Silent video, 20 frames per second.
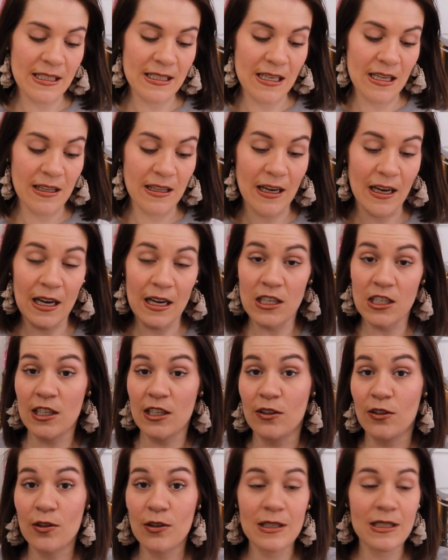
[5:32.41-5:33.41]
etc.
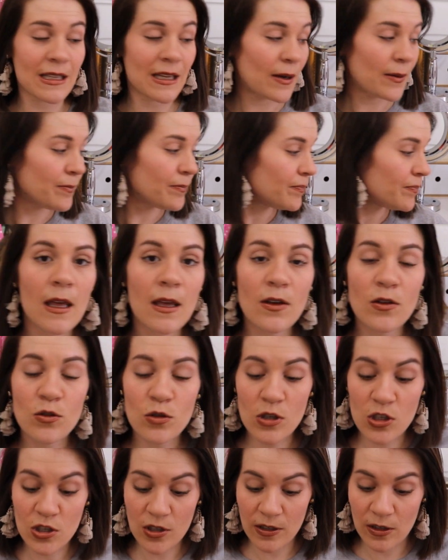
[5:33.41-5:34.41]
J'adore ça. Et
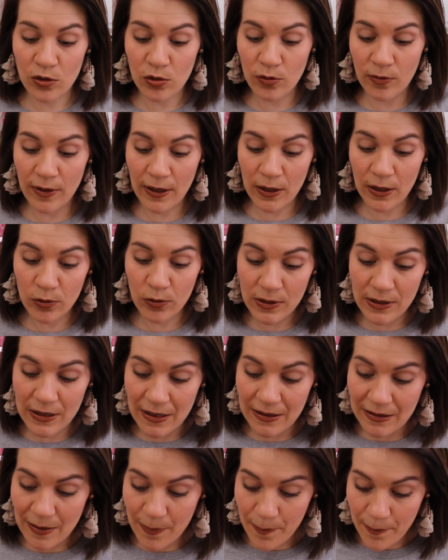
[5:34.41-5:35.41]
ensuite, j'en ai trouvé un autre
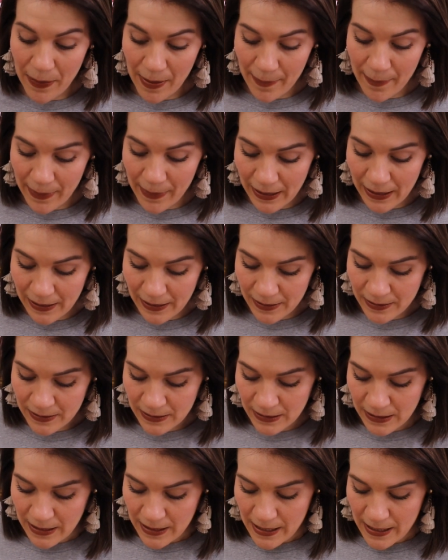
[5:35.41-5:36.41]
qui était pas mal.
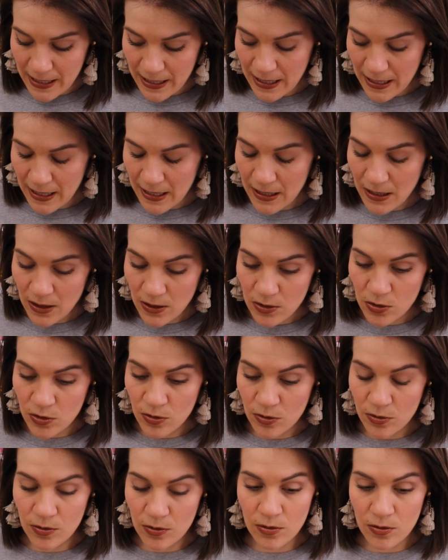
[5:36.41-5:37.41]
Et
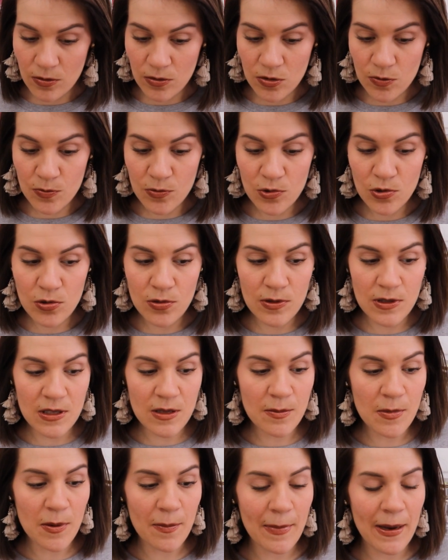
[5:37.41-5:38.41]
euh, je me suis
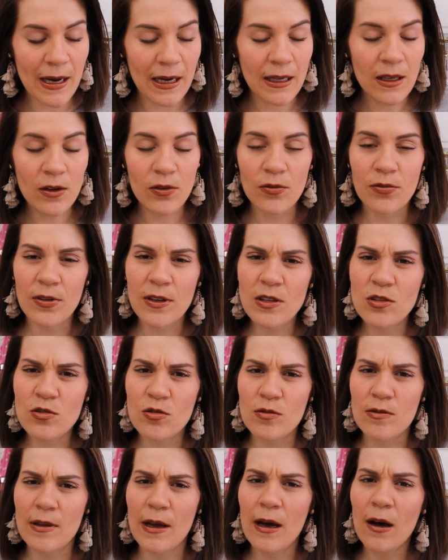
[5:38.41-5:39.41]
dit, mais Marie, en fait,
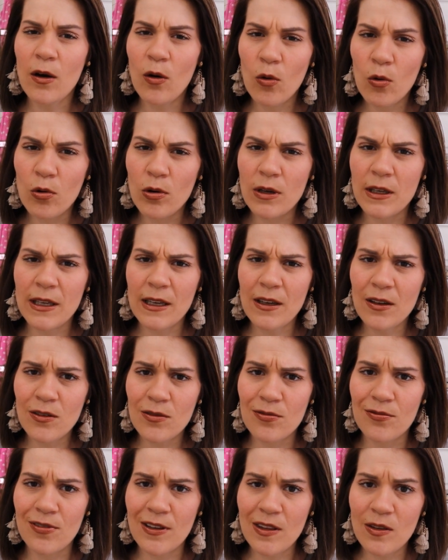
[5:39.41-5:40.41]
tu n'as aucun
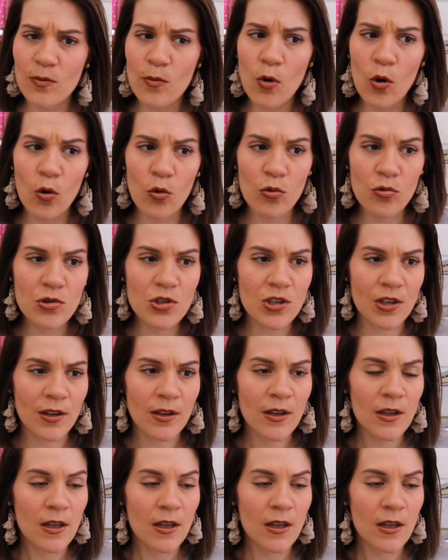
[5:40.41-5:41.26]
vêtement rouge.